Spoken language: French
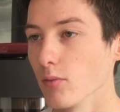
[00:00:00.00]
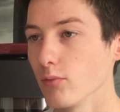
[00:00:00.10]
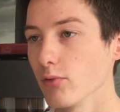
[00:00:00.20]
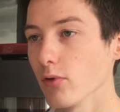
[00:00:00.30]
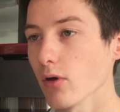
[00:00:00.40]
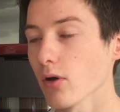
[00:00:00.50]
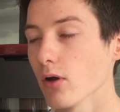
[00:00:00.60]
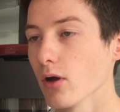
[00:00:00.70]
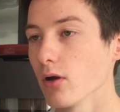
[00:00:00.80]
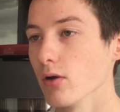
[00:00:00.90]
pour
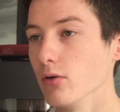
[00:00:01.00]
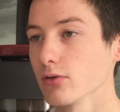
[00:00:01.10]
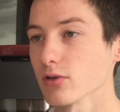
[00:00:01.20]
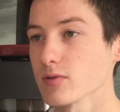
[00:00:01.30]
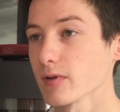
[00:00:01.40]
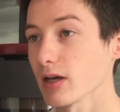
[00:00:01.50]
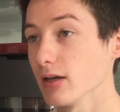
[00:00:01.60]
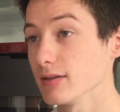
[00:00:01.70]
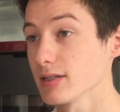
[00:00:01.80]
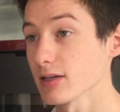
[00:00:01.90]
le transférer
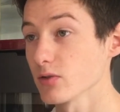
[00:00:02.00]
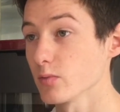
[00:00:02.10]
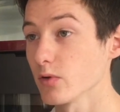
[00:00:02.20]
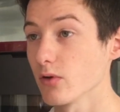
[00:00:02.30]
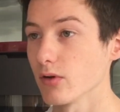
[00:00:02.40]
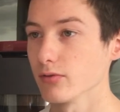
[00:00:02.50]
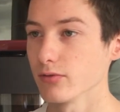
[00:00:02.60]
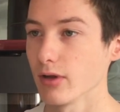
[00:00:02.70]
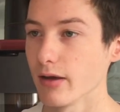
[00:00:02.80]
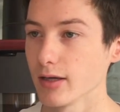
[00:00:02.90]
directement
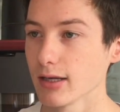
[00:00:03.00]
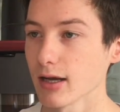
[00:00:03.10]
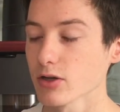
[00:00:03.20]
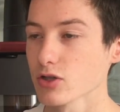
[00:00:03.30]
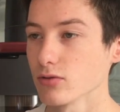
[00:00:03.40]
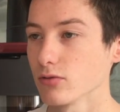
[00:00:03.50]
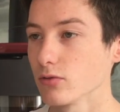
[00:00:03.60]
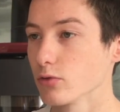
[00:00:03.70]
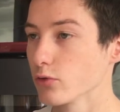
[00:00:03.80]
avec l'argent